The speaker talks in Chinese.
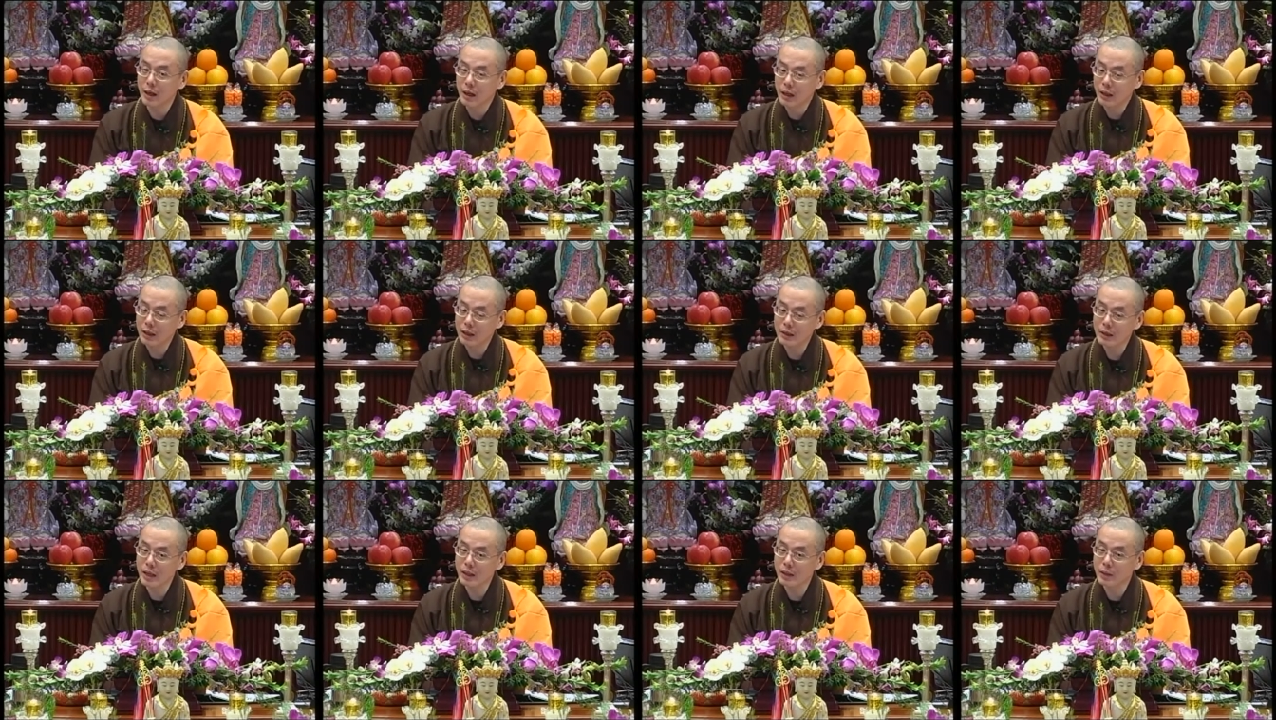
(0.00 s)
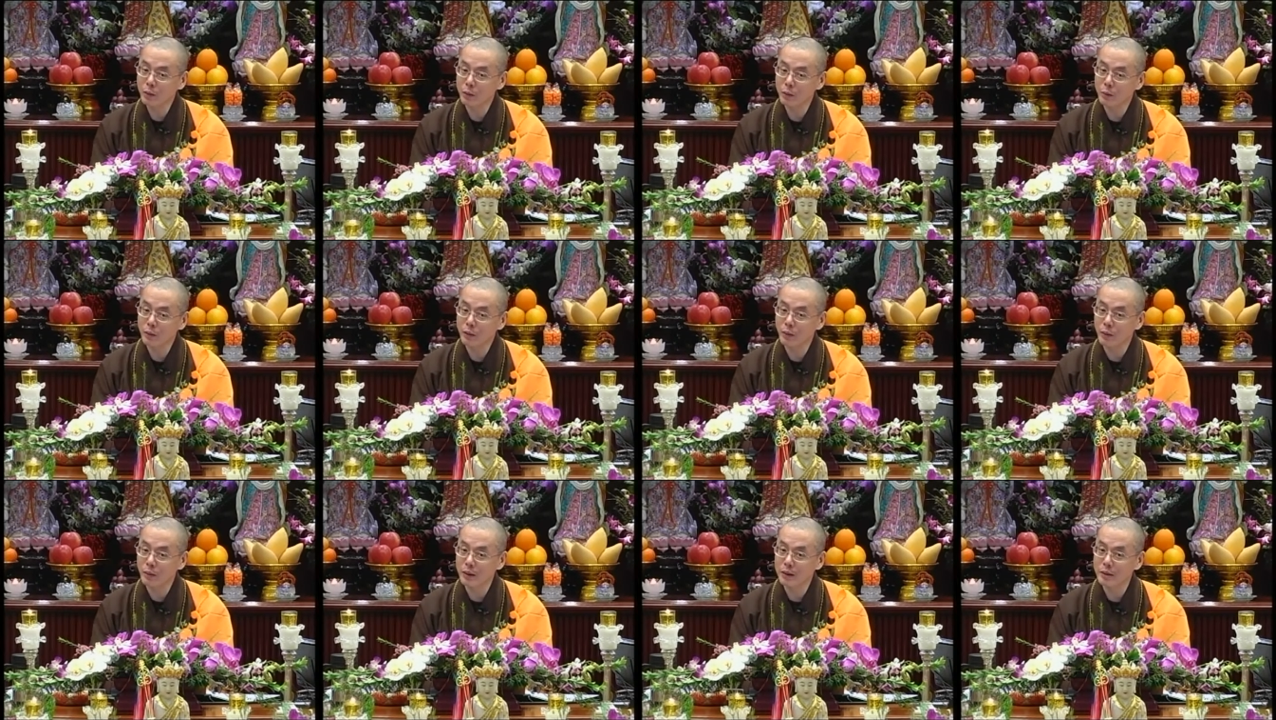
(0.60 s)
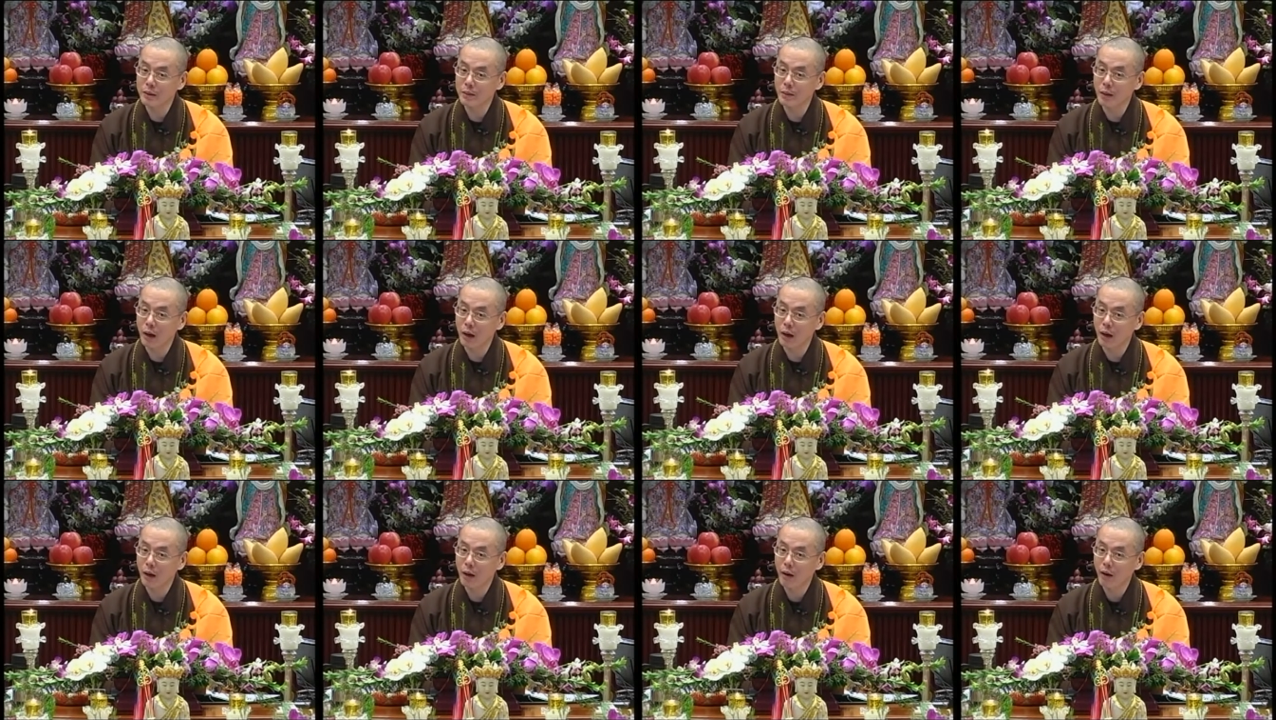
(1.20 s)
和尚跟赌博有关系
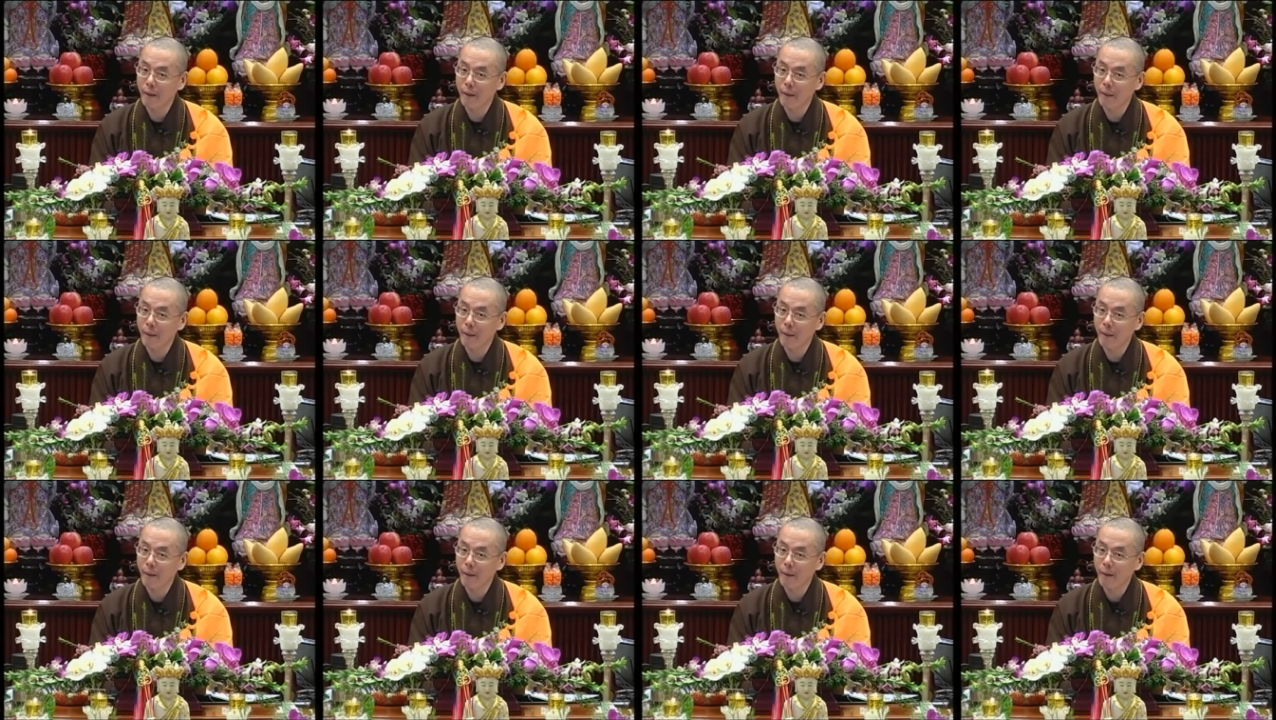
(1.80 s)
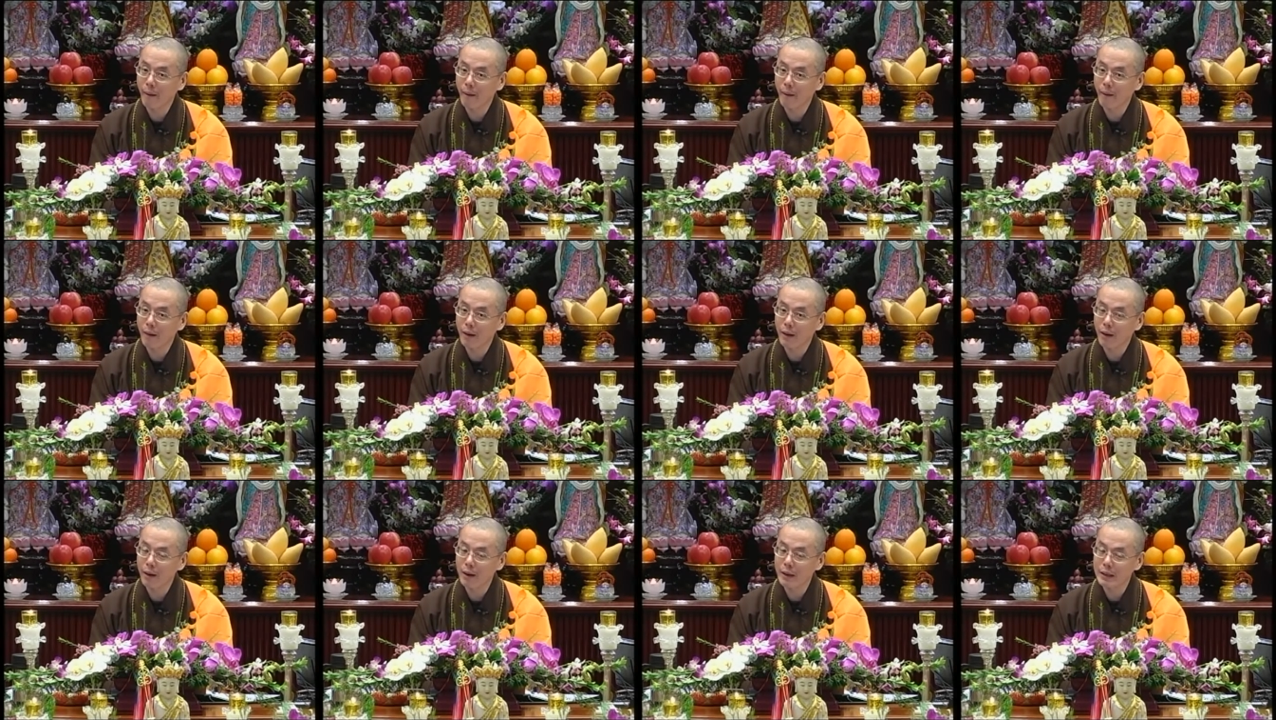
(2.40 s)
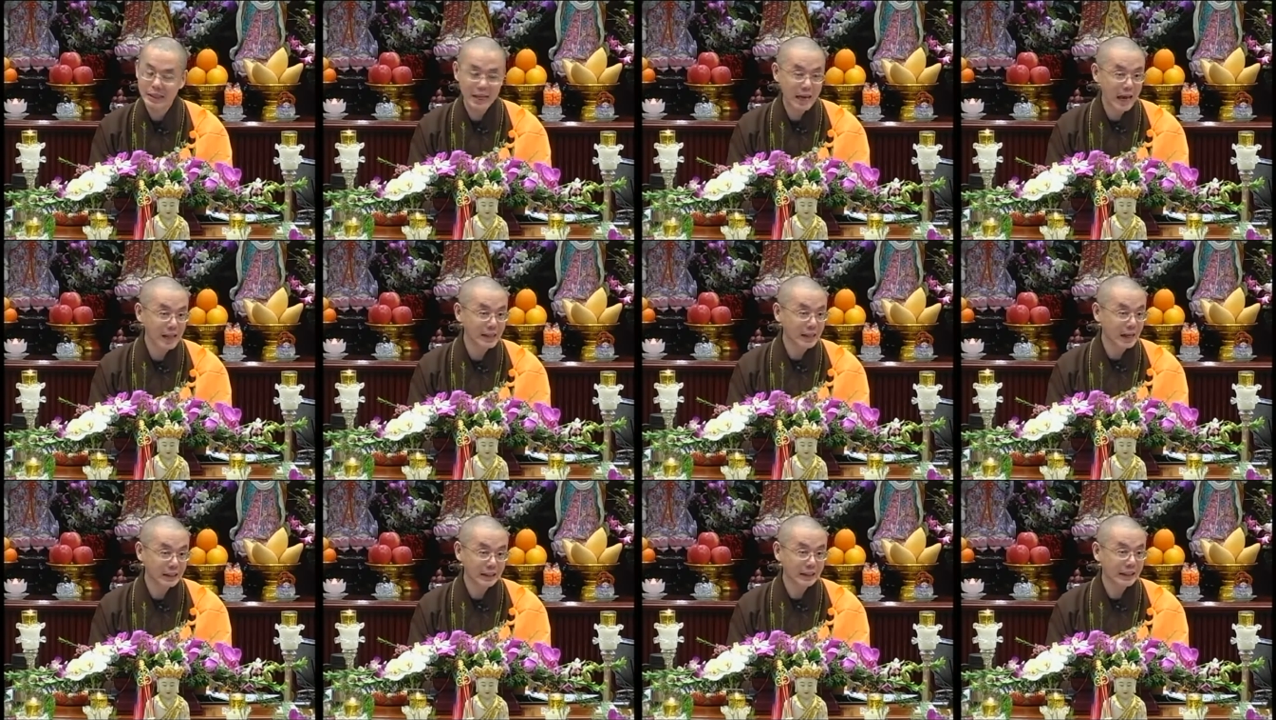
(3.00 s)
吗？They are
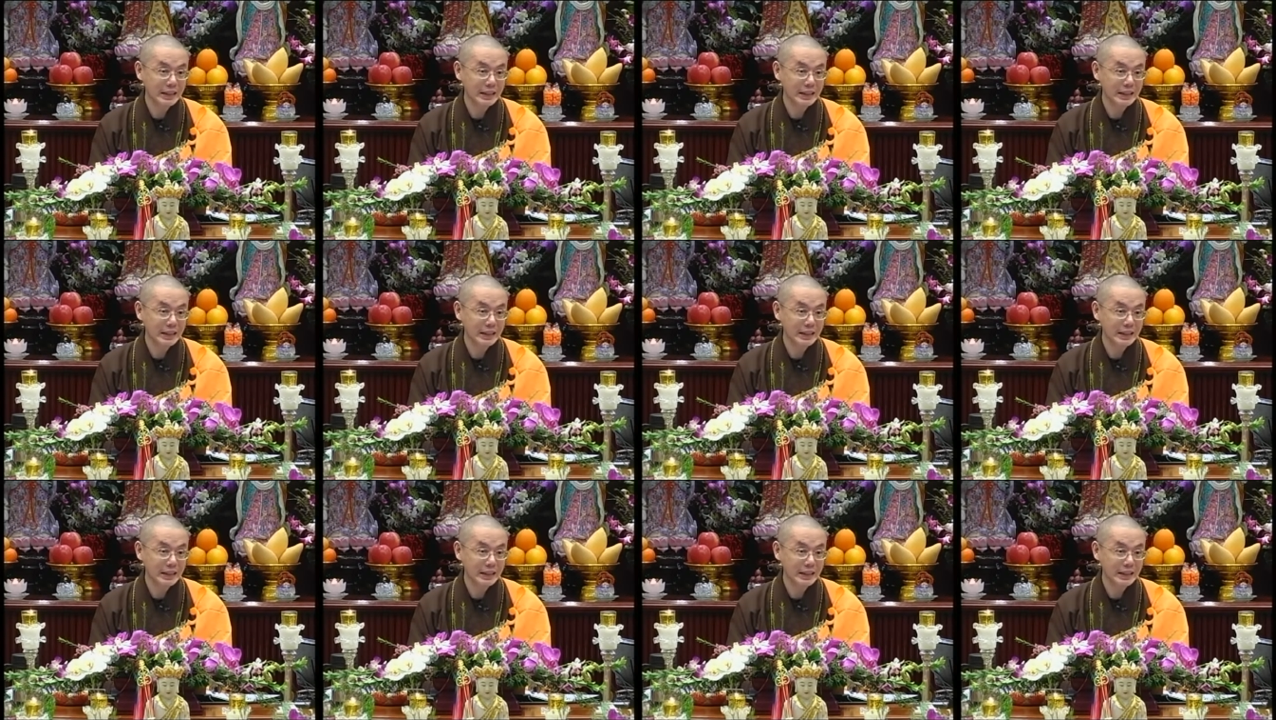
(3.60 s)
not